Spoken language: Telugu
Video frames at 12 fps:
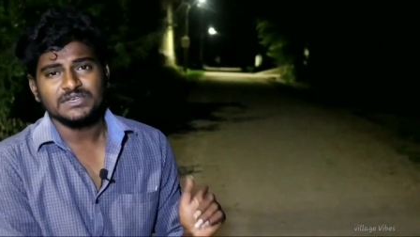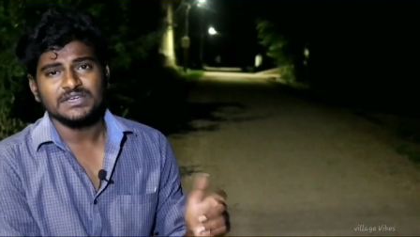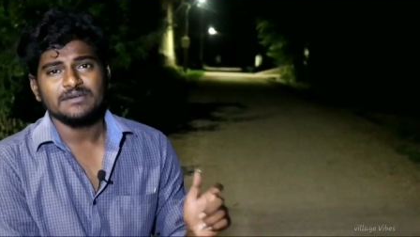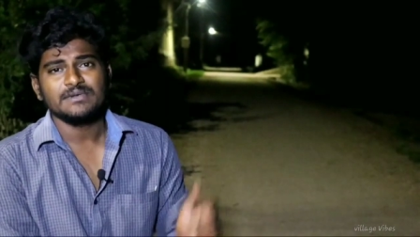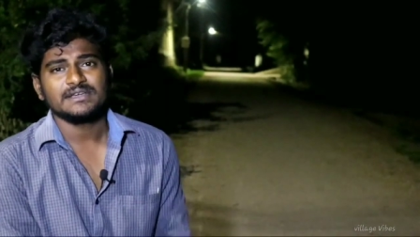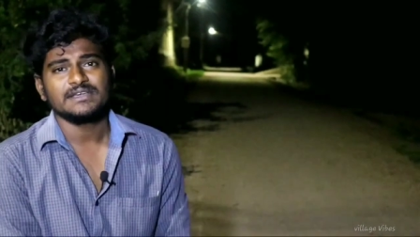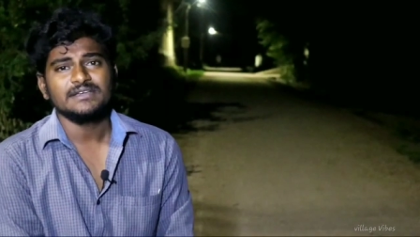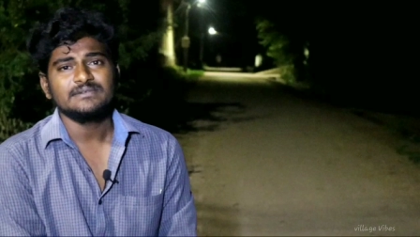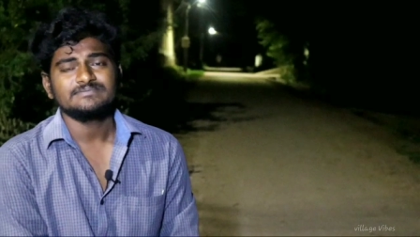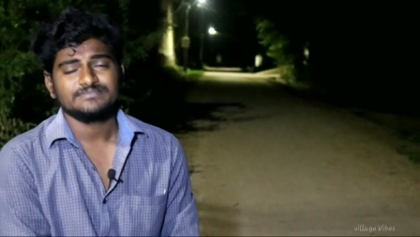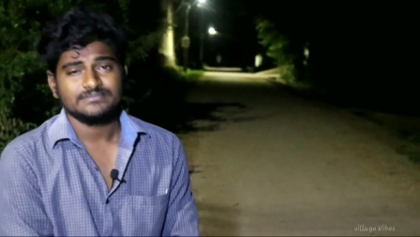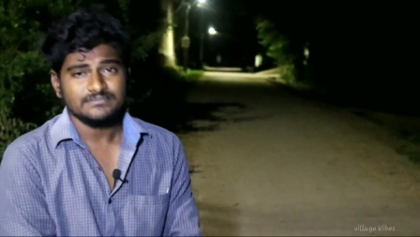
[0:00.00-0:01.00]
ముఖ్యంగా మనకి
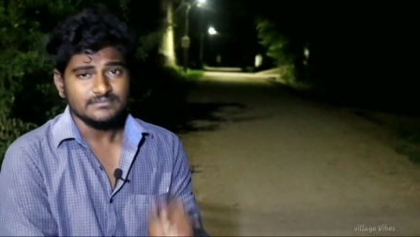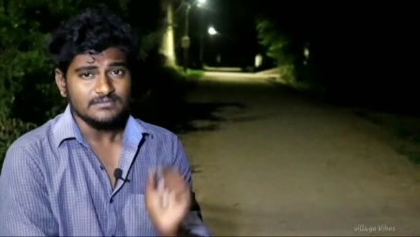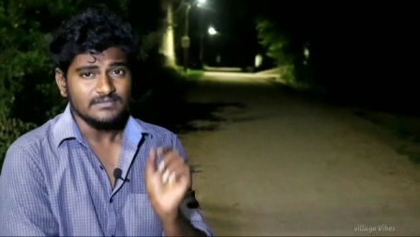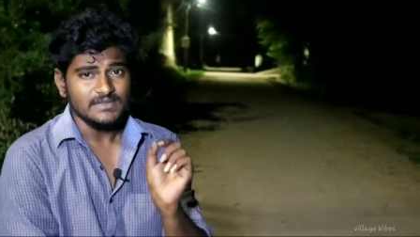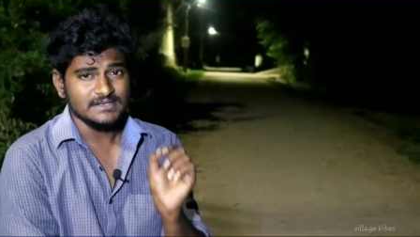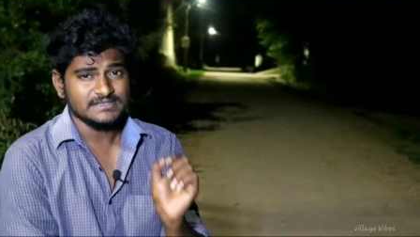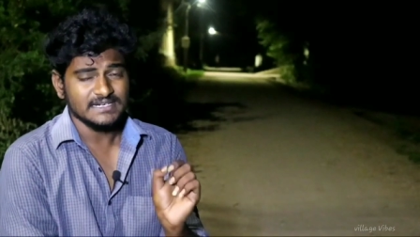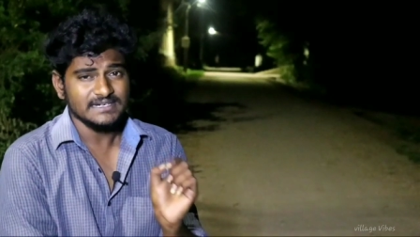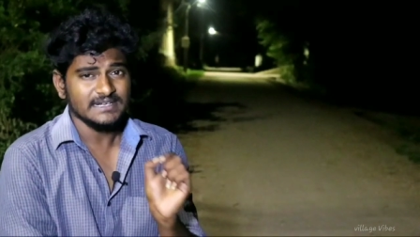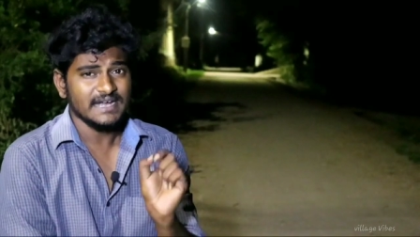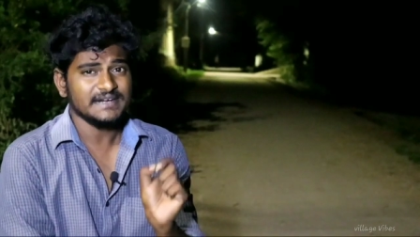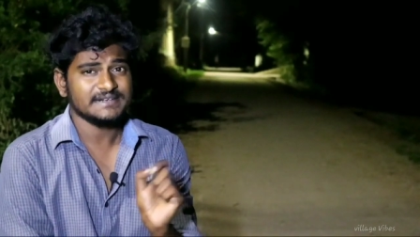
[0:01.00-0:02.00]

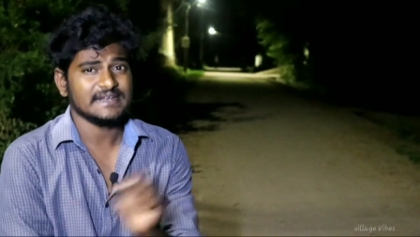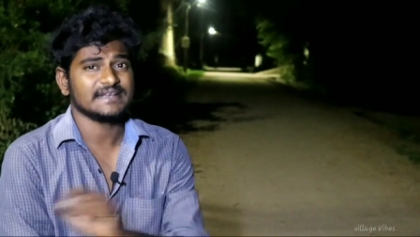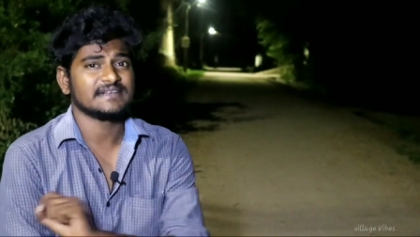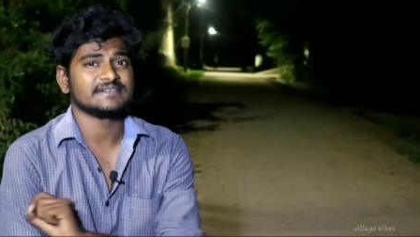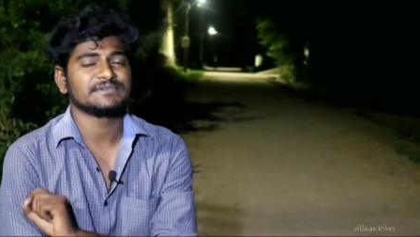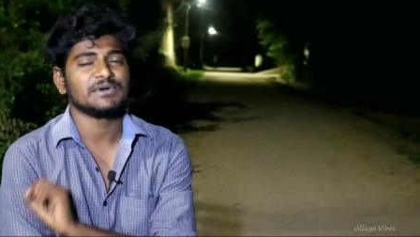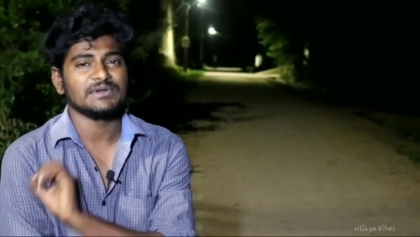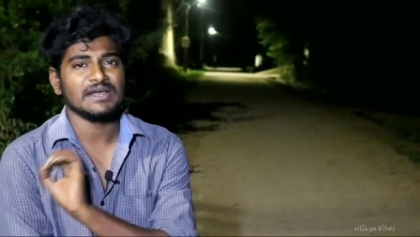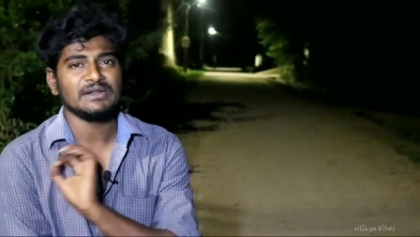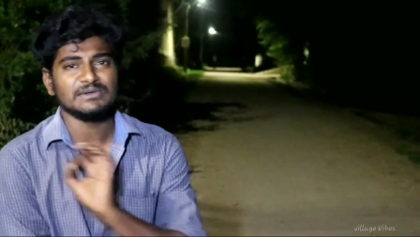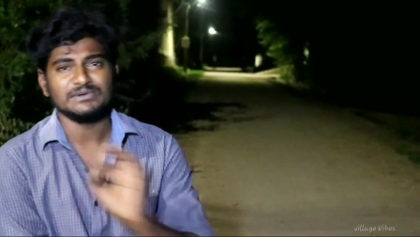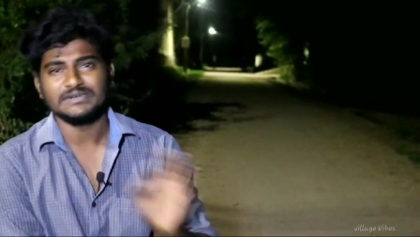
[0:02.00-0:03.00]
సెకండ్ హ్యాండ్ ట్రాక్టర్
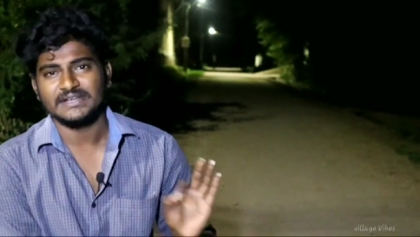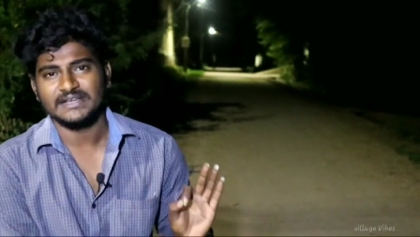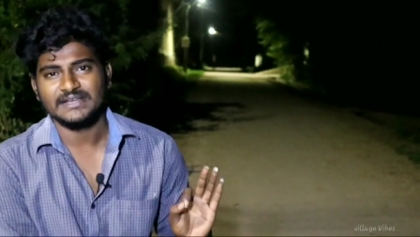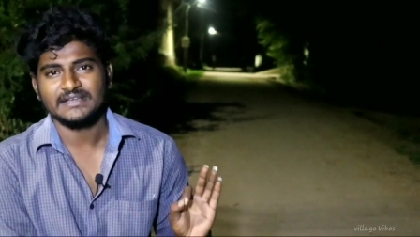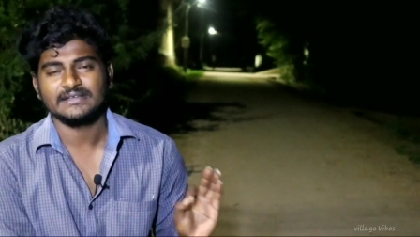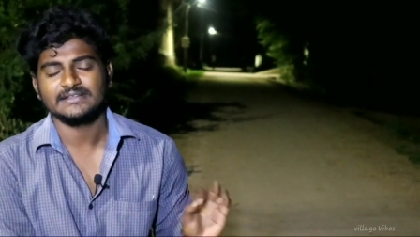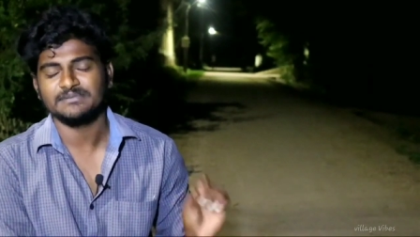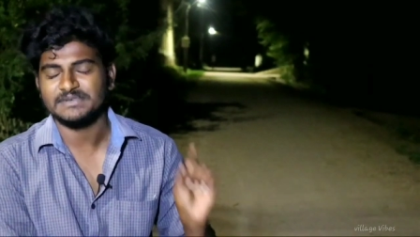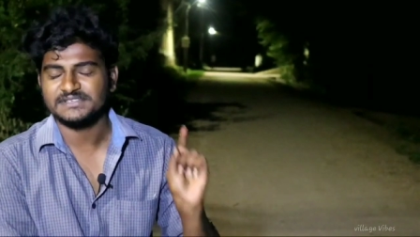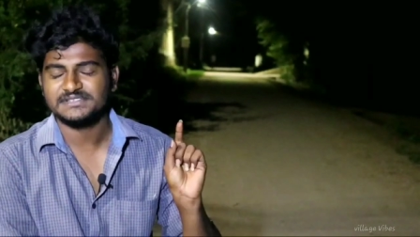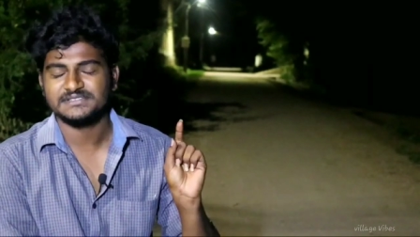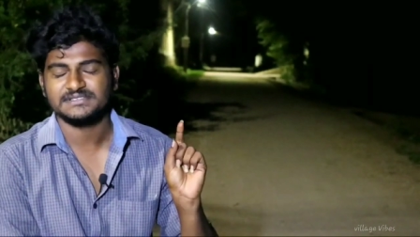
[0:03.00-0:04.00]
కొనాలనుకుంటే ద
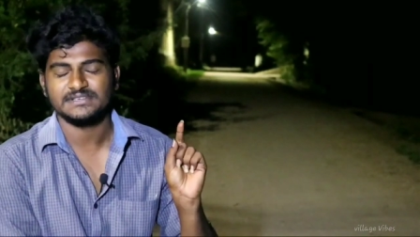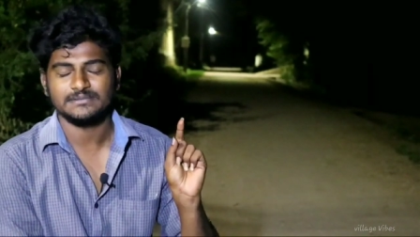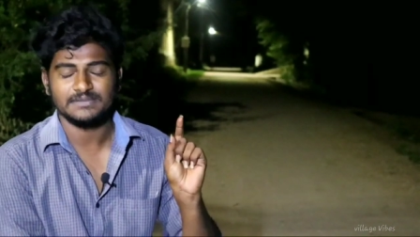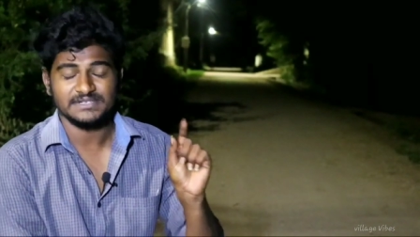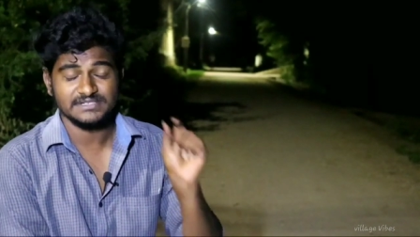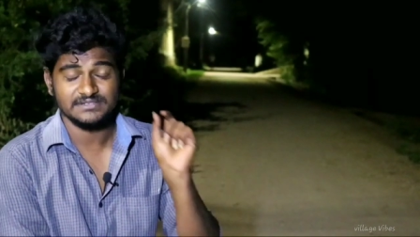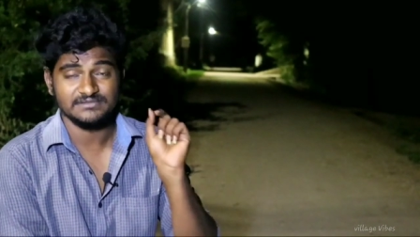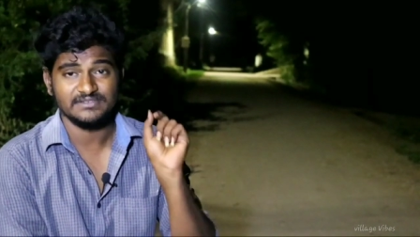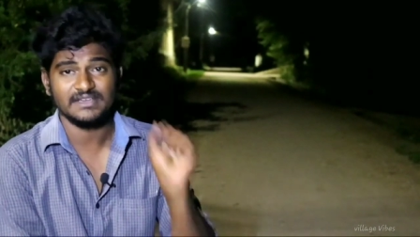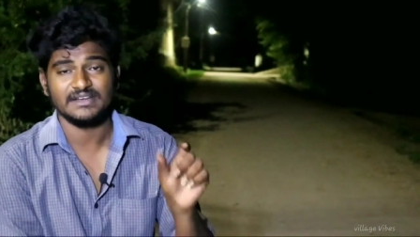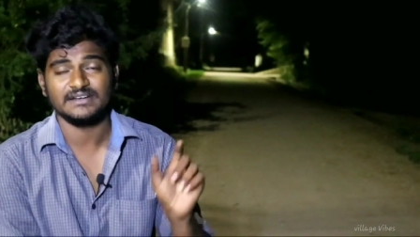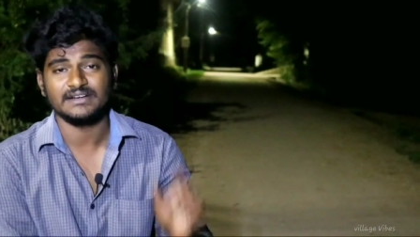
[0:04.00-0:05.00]
బెస్ట్ బెస్ట్
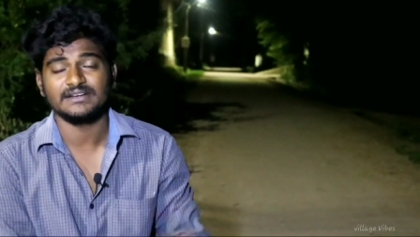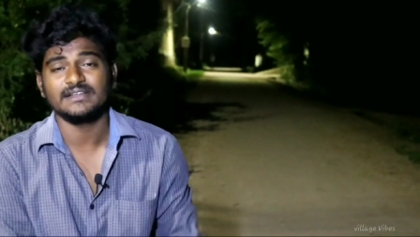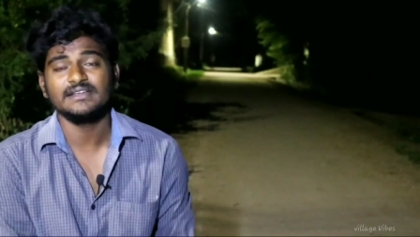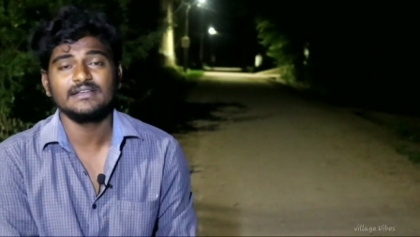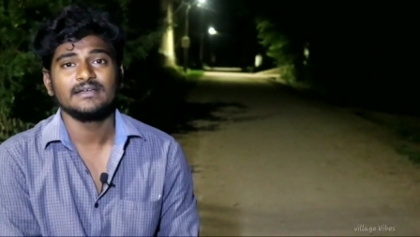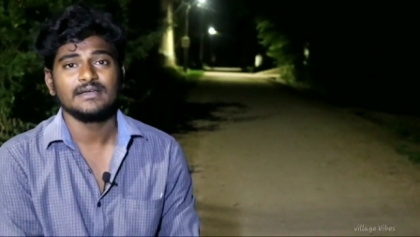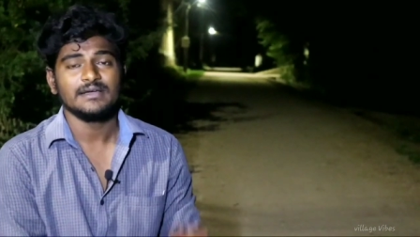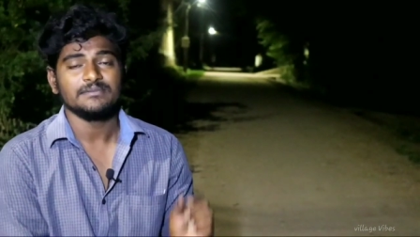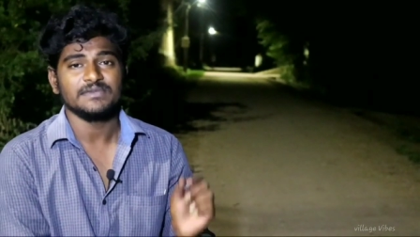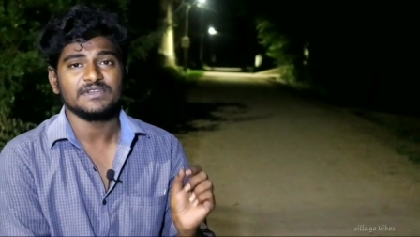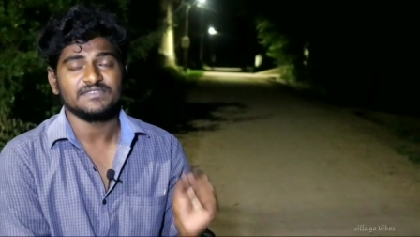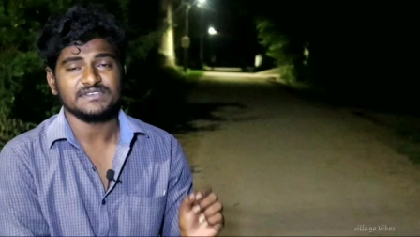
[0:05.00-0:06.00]
వే ఏంటంటే
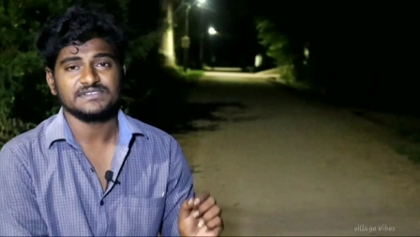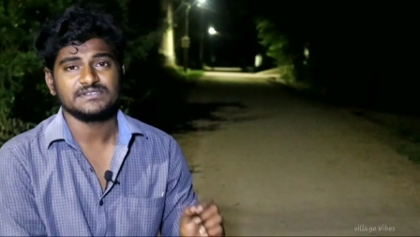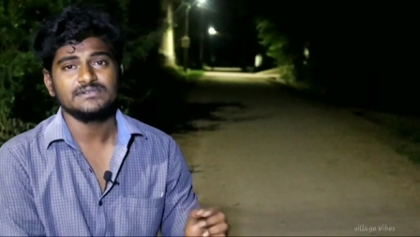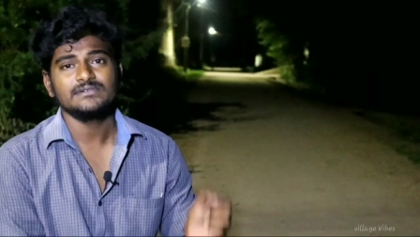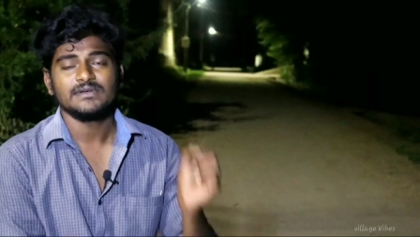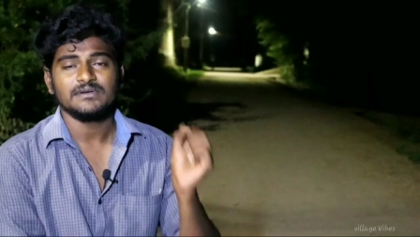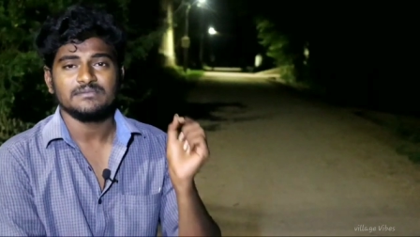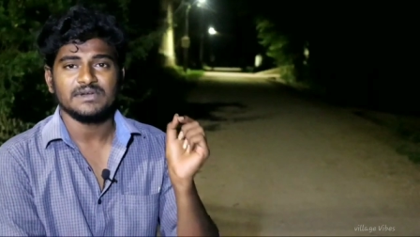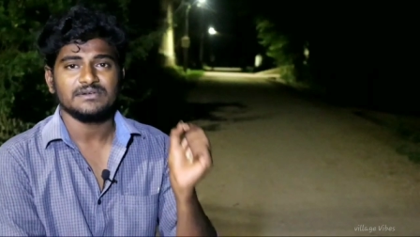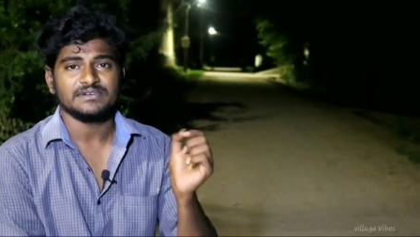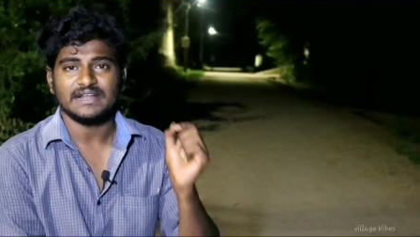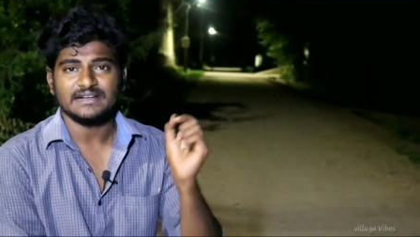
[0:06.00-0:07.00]
మీరు ఫస్ట్
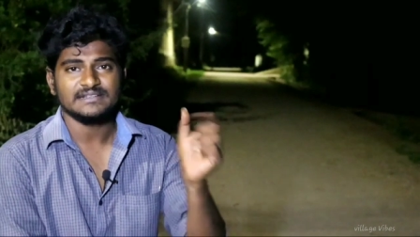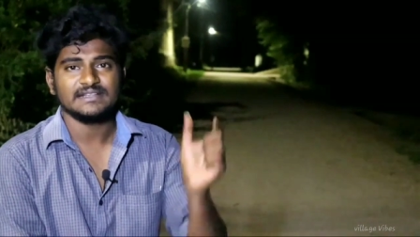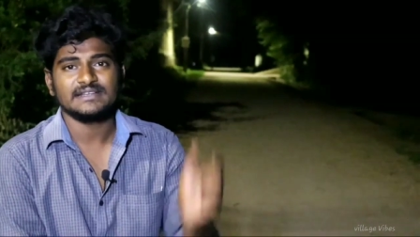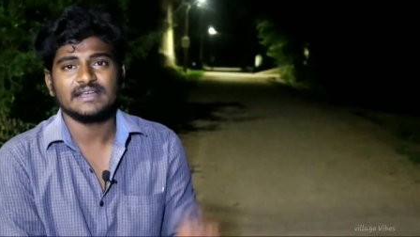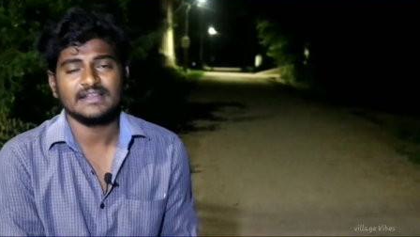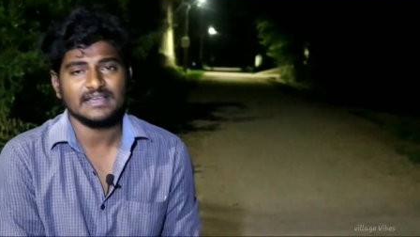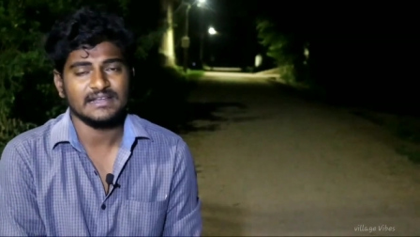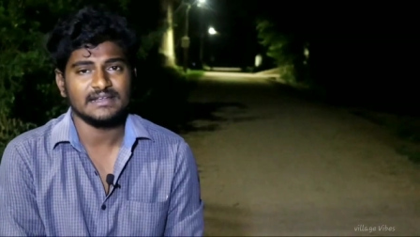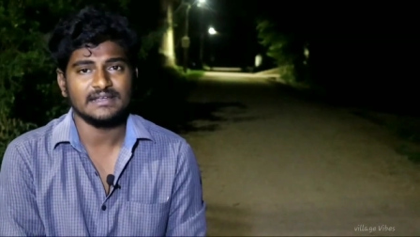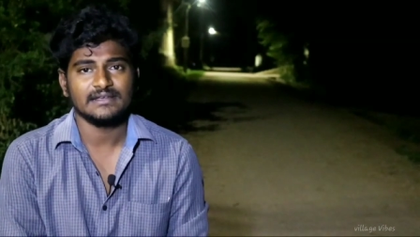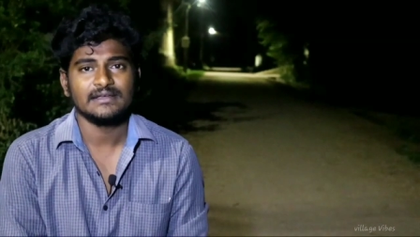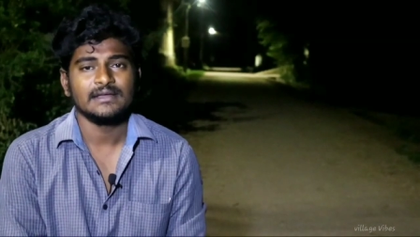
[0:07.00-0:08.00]
మనం ట్రాక్టర్ దగ్గరికి వెళ్ళగానే